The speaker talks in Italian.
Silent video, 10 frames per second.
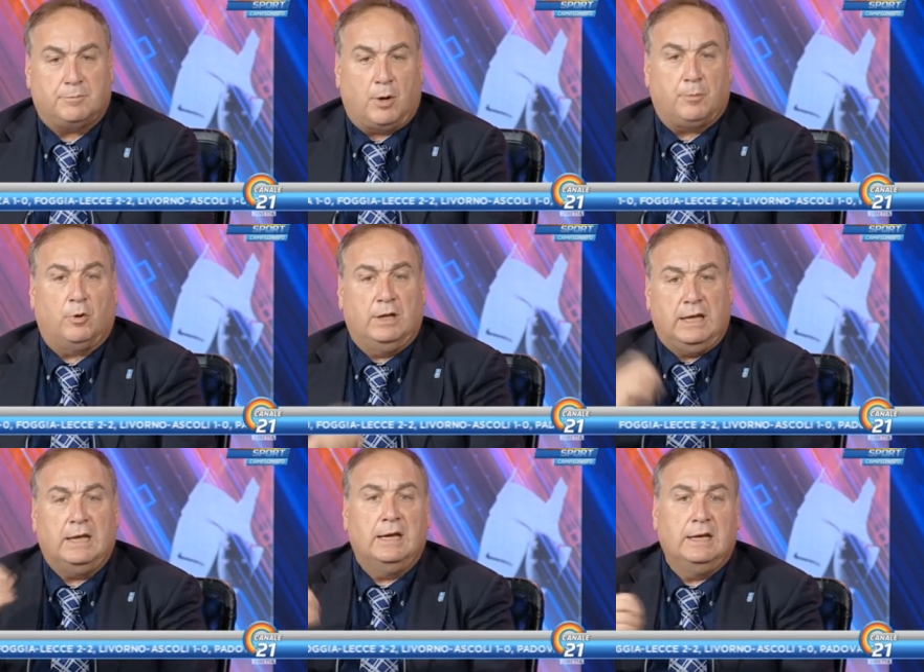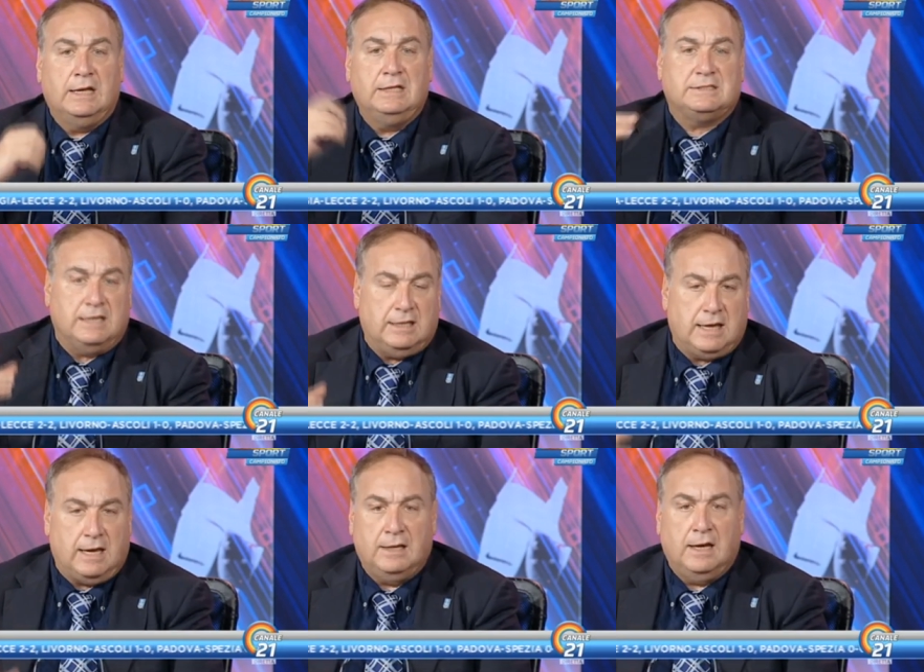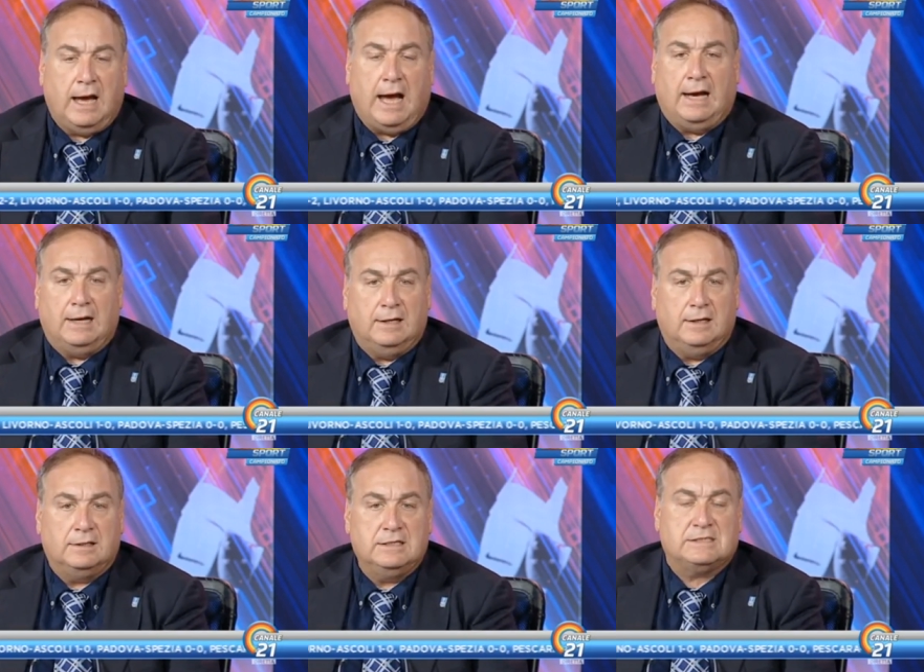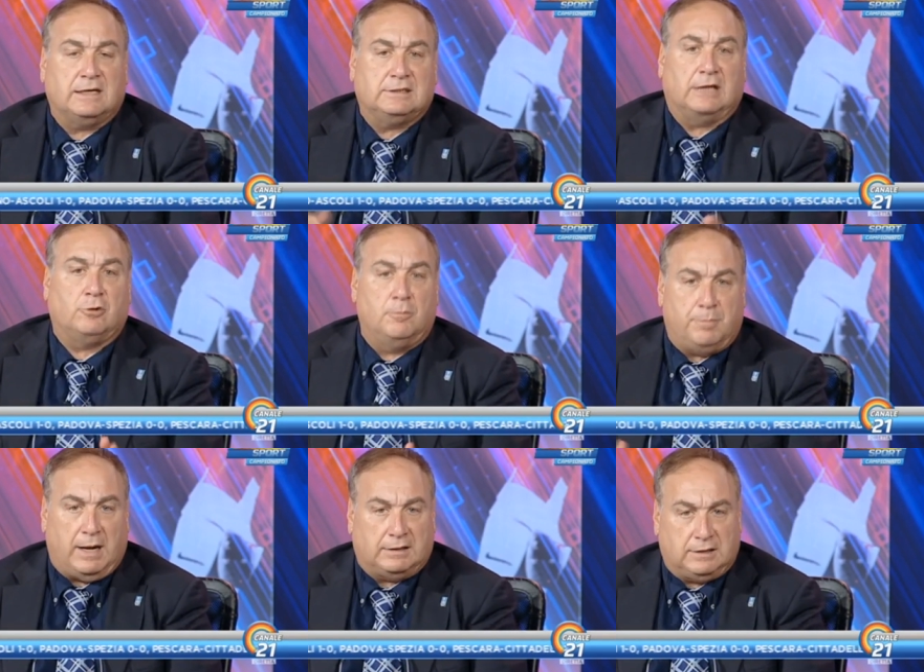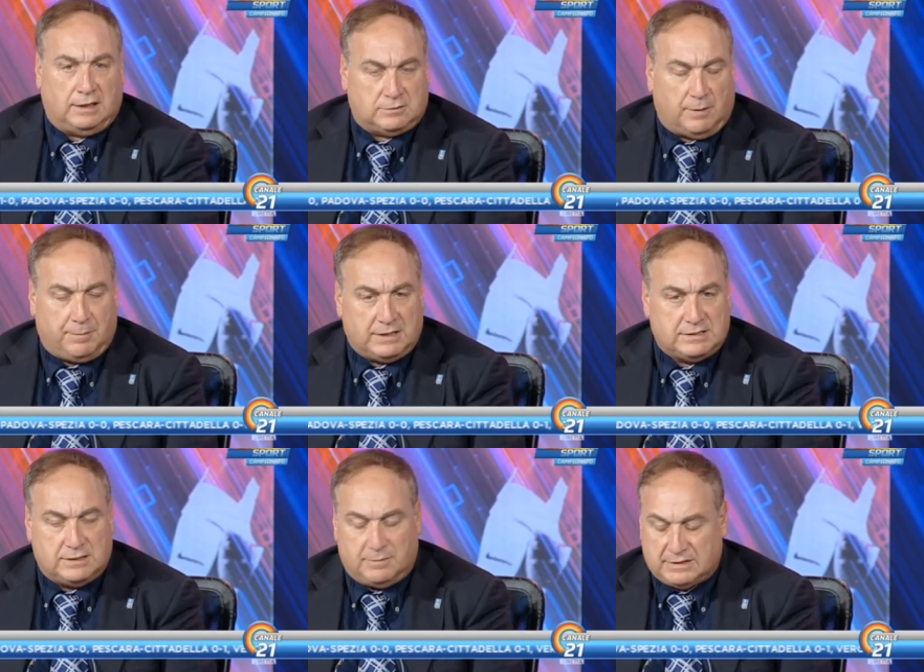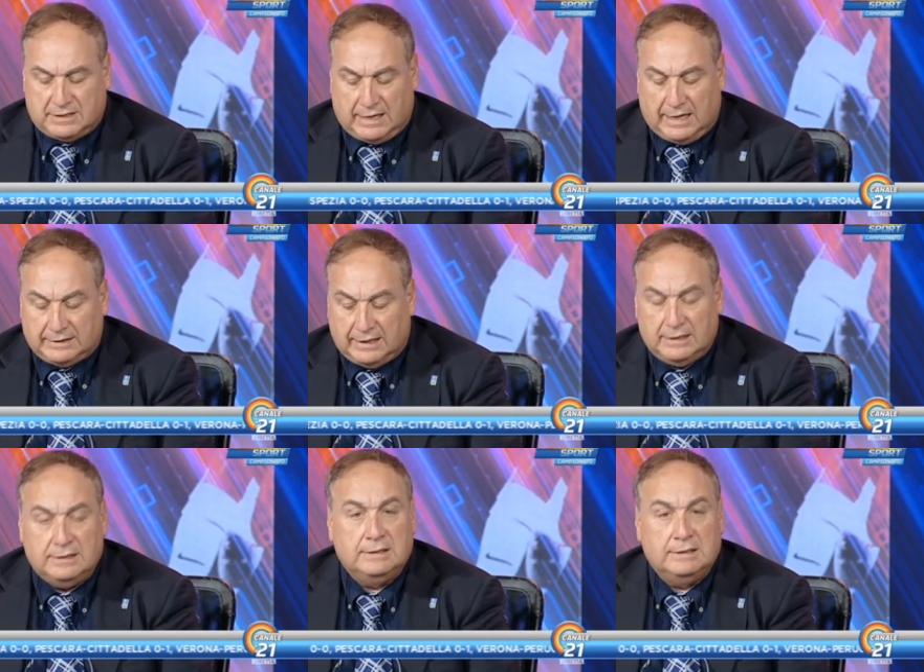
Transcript: Proprio lì Insigne ha eh, riscattato in parte la sua pessima serata.